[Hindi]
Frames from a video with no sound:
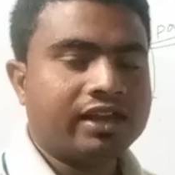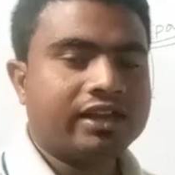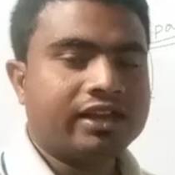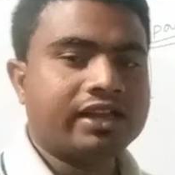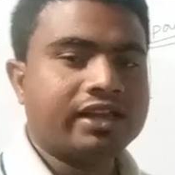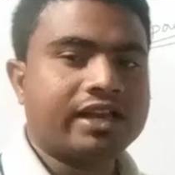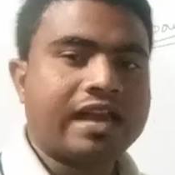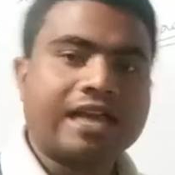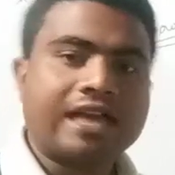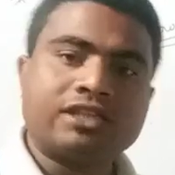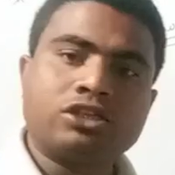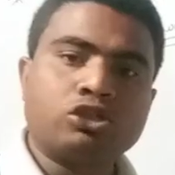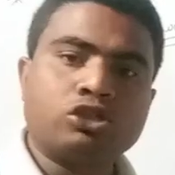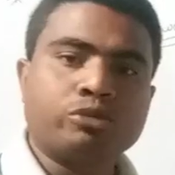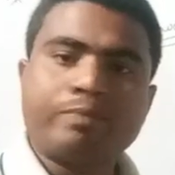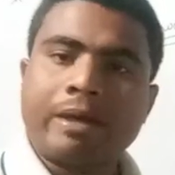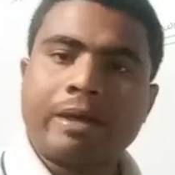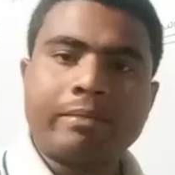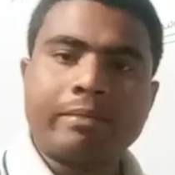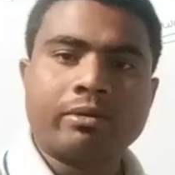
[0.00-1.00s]
ठीक है ऐसे तो
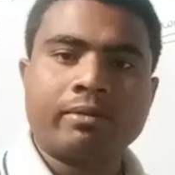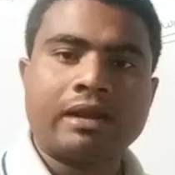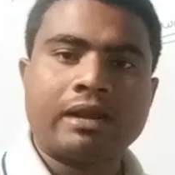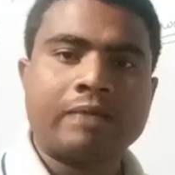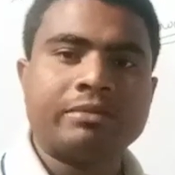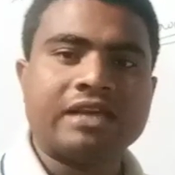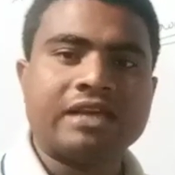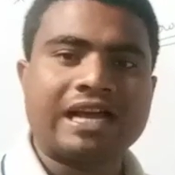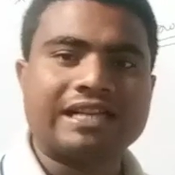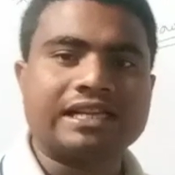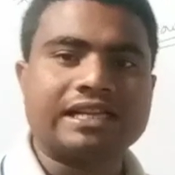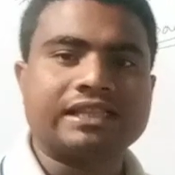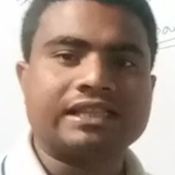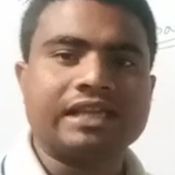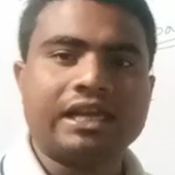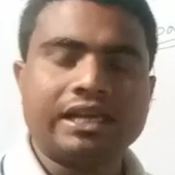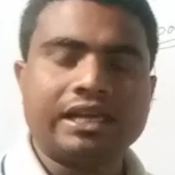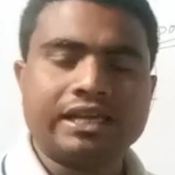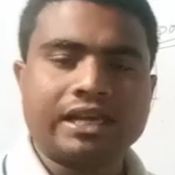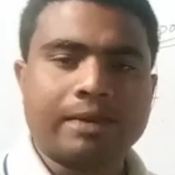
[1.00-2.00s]
पावर वाला में ही आ जाता
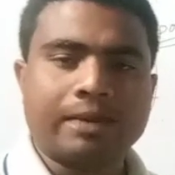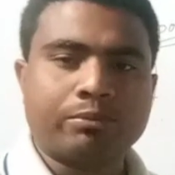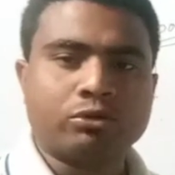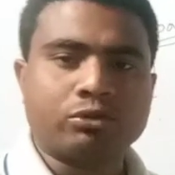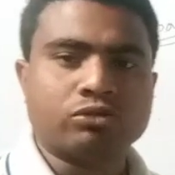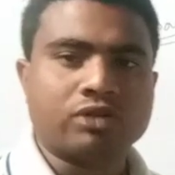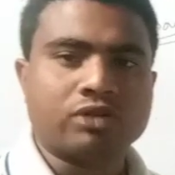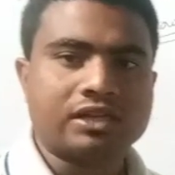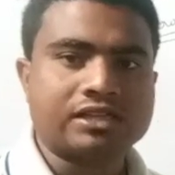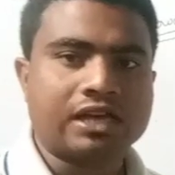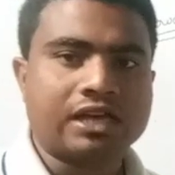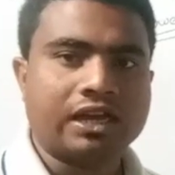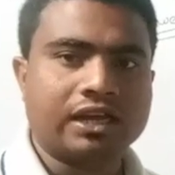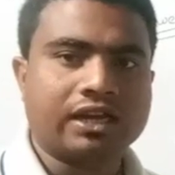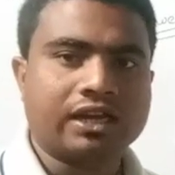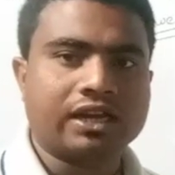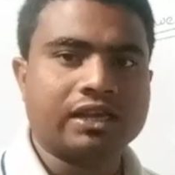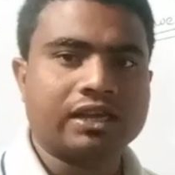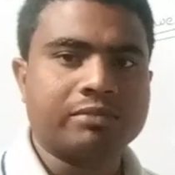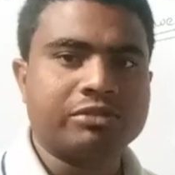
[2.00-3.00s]
है लेकिन आपको थोड़ा सा
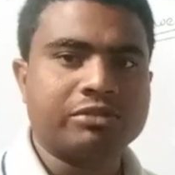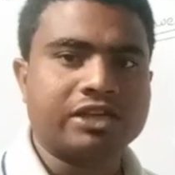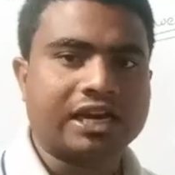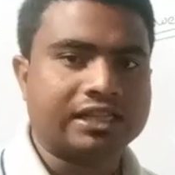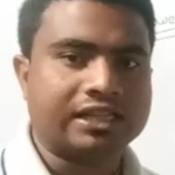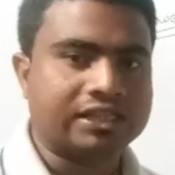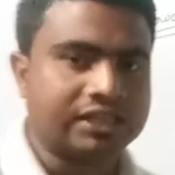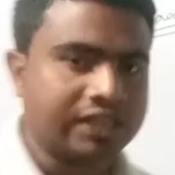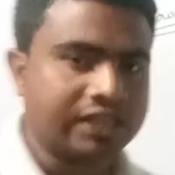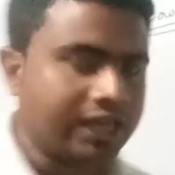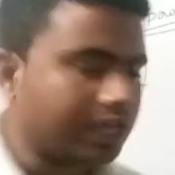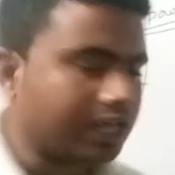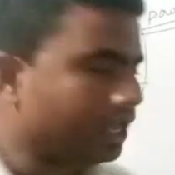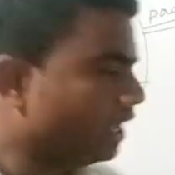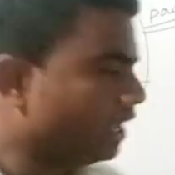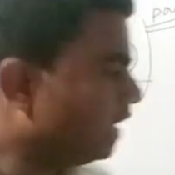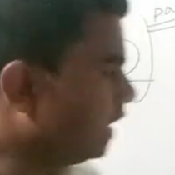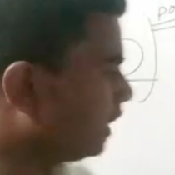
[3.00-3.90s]
अलग करके हम दिखा देते हैं